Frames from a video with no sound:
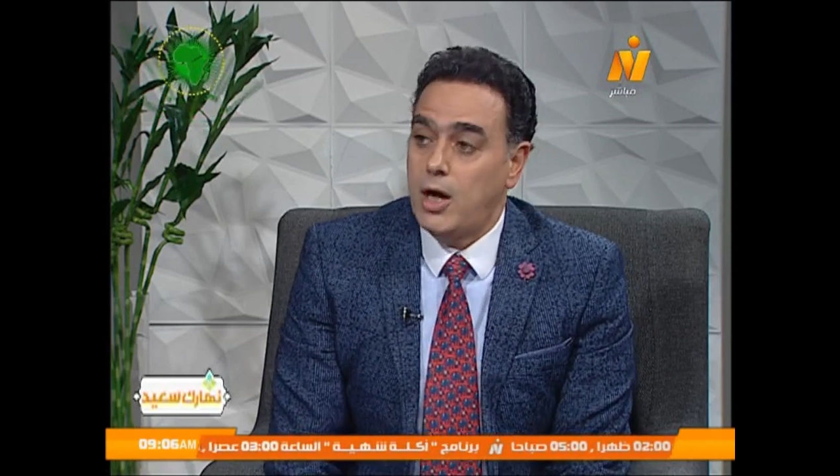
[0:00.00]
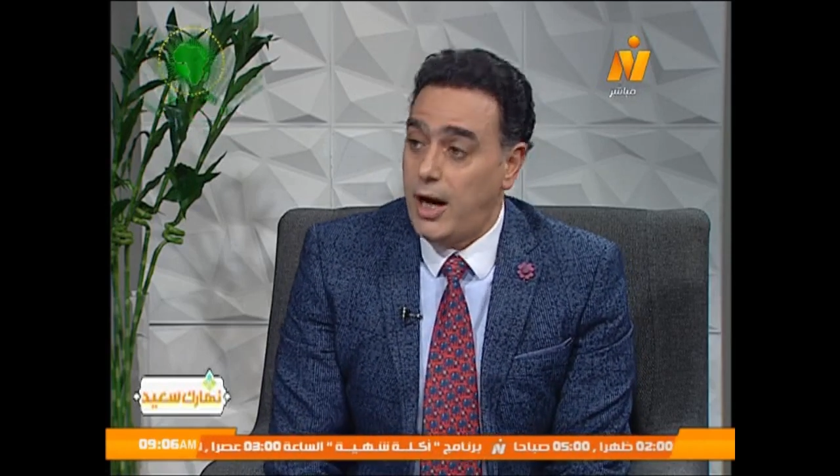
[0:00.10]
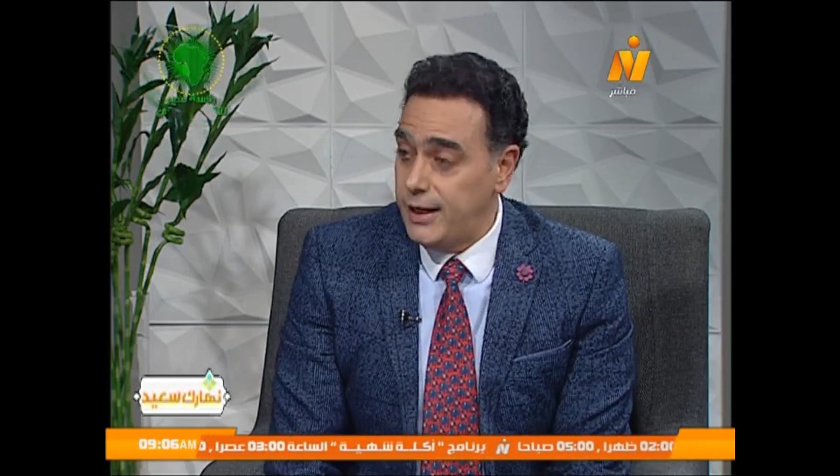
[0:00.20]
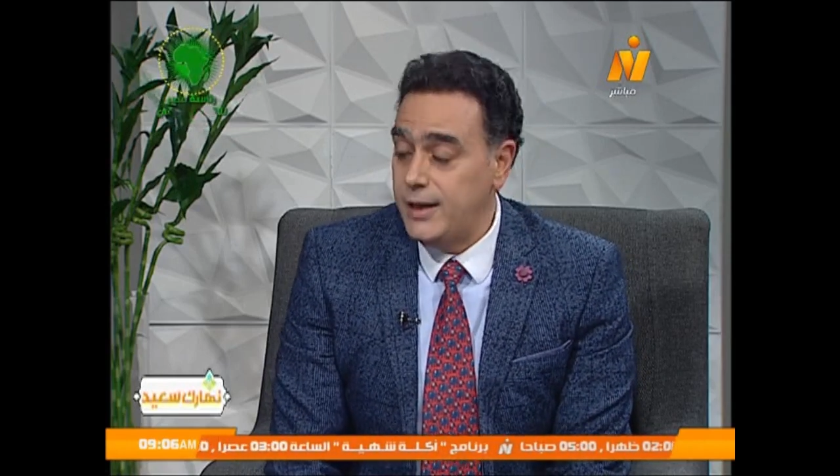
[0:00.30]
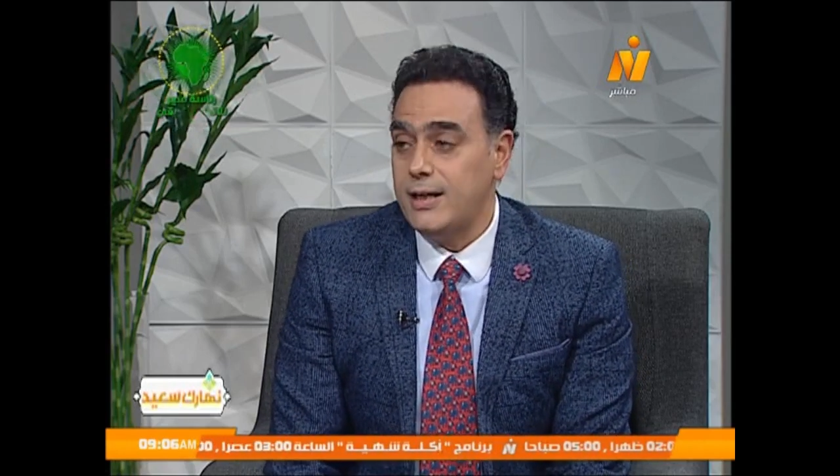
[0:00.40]

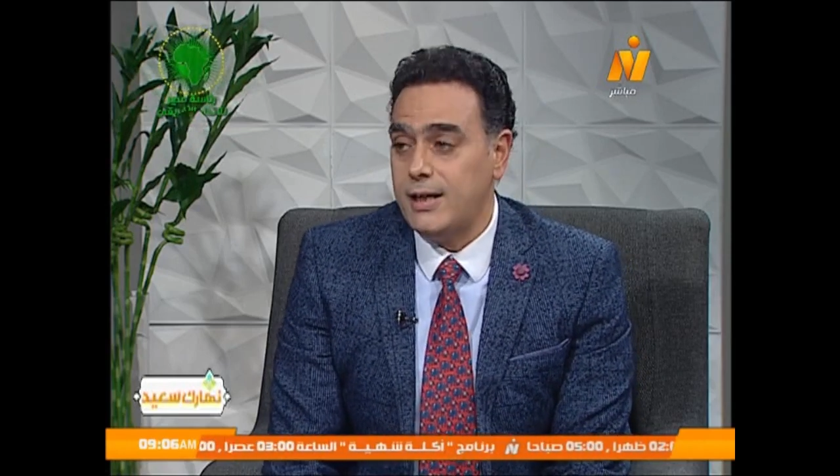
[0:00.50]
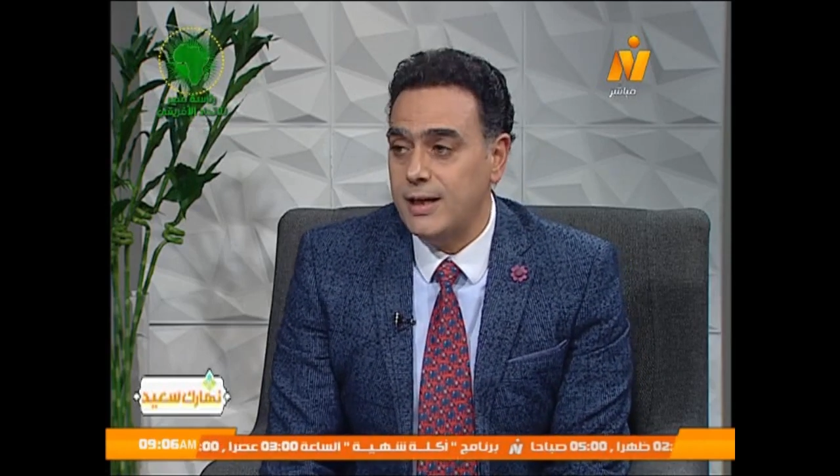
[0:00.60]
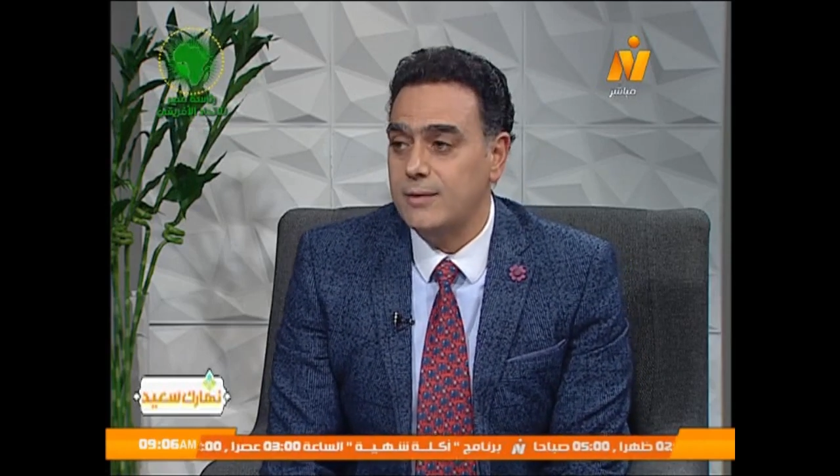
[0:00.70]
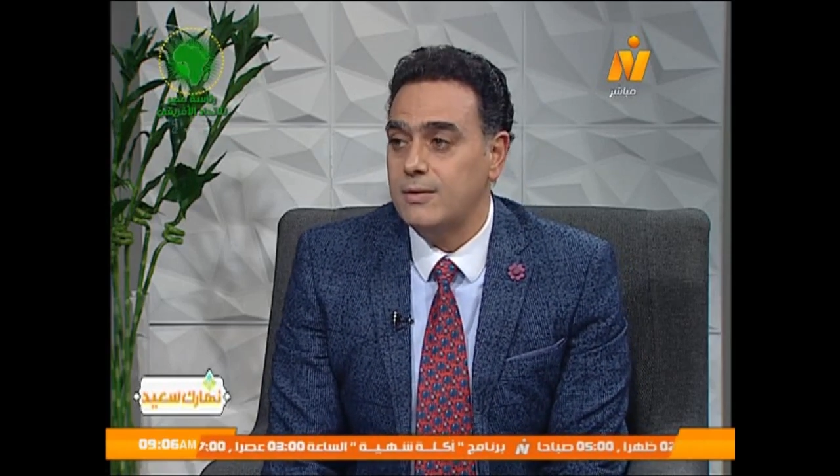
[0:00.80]
حقيقي شخصيات